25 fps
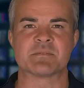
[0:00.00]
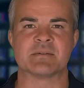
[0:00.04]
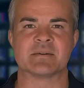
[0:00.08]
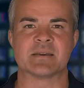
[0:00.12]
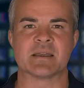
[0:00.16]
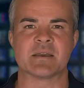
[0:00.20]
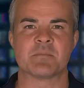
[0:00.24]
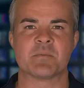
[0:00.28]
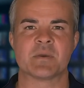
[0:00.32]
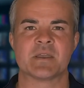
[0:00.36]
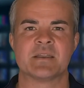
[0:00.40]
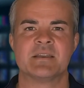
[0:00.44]

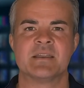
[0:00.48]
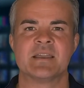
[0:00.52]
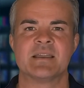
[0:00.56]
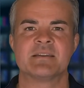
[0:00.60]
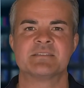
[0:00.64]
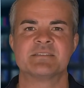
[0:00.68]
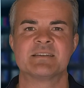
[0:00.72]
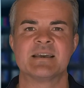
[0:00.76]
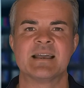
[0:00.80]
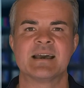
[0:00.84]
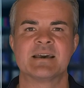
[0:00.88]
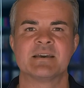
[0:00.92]
Die
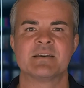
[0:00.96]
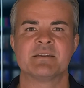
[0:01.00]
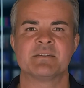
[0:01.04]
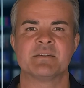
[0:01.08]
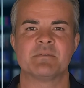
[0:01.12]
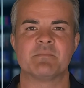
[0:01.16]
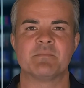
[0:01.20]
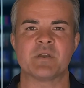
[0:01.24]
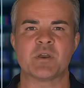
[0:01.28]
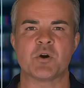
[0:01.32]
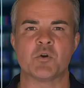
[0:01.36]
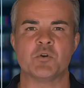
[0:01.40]
brillante
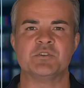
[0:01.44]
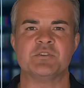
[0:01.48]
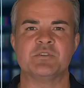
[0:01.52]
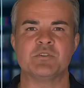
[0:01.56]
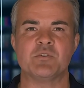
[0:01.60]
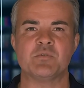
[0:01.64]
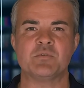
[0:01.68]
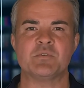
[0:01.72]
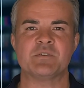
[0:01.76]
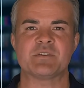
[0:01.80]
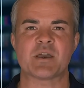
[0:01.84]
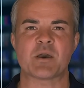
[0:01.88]

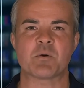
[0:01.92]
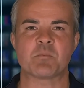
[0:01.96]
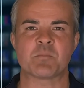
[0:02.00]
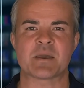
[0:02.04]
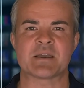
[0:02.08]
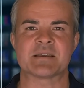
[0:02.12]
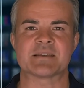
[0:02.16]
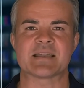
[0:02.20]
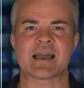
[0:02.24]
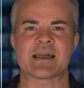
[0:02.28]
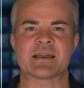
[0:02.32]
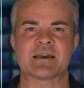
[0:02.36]
LED-Beleuchtung
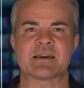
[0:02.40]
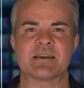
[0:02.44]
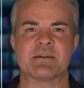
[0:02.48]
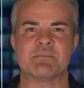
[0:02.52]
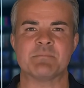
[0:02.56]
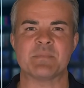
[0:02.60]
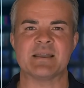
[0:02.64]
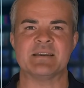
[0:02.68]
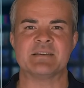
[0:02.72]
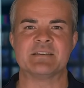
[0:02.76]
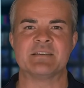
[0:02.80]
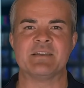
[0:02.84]
zaubert eine
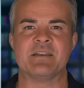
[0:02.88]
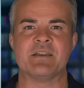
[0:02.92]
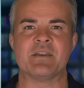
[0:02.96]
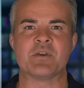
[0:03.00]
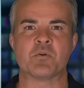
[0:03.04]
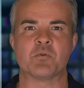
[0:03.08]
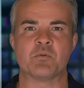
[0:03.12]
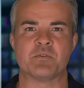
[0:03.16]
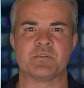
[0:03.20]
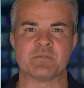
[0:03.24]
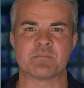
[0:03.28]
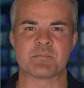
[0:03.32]

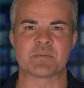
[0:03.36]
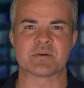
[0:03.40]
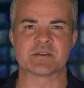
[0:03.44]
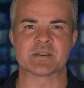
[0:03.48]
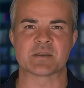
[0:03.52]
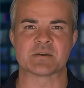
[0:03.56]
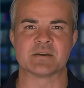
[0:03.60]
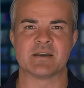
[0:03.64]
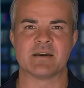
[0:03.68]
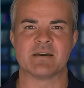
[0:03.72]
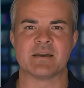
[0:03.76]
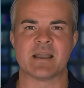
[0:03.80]
lebendige und
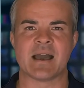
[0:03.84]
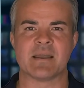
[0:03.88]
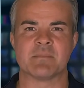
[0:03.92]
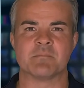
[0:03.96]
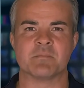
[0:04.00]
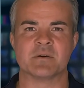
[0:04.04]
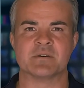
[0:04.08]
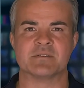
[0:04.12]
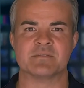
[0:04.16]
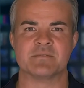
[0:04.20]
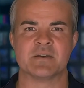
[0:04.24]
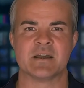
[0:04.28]
besondere
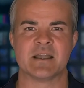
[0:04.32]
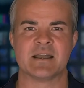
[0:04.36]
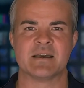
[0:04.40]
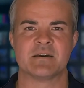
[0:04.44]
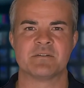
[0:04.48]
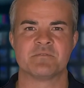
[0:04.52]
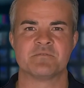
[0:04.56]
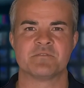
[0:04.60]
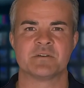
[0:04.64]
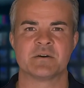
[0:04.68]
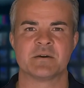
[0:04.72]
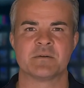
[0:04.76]

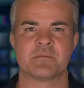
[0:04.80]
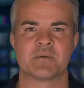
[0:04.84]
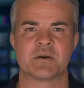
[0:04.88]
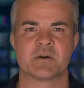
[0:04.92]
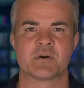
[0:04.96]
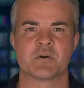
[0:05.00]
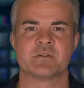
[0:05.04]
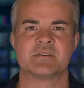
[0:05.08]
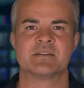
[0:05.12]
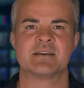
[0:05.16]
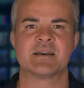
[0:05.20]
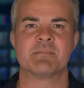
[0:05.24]
Atmosphäre für die
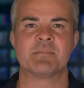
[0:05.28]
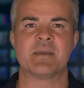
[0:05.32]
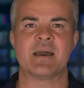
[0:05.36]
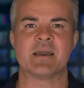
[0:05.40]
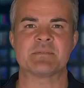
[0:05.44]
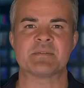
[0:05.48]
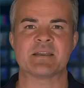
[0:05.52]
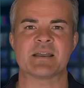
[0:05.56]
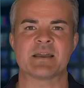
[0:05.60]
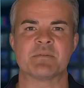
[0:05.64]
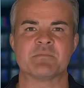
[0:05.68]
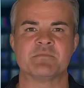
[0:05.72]
Benutzer
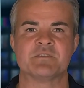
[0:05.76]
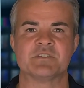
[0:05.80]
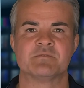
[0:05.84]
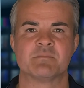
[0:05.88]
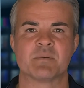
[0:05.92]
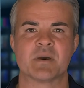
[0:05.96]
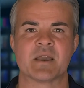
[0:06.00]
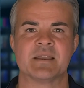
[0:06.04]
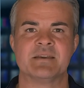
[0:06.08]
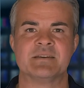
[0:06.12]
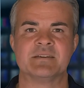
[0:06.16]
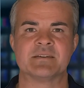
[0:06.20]
beim
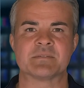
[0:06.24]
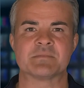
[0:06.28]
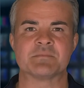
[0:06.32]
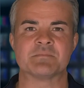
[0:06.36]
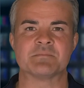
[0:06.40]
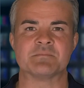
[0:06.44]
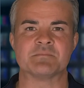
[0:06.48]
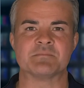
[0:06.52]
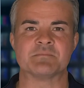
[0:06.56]
E-Sport.